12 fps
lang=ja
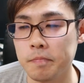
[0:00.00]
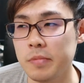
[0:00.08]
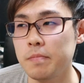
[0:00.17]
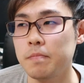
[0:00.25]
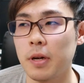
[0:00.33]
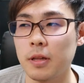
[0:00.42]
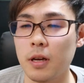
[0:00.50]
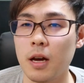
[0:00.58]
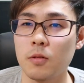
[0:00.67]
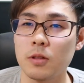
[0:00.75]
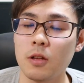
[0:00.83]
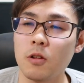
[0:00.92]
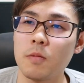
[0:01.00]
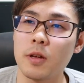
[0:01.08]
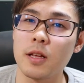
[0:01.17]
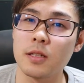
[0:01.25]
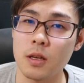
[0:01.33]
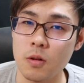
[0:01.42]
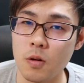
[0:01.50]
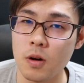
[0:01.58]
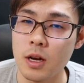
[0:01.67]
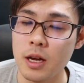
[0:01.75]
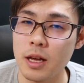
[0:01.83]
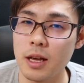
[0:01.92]
物販あの例えばなんですけ
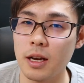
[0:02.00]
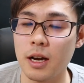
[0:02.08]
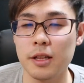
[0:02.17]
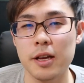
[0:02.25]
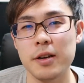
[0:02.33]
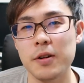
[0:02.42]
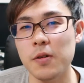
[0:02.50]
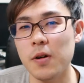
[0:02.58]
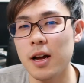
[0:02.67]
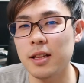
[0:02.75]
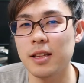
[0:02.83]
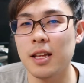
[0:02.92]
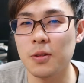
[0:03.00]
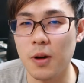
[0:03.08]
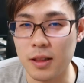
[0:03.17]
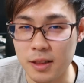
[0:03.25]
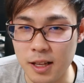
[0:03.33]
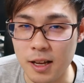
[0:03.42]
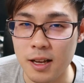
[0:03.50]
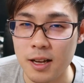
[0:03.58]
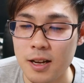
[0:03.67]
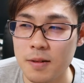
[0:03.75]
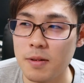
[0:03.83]
ど、えー、家電量販店とかって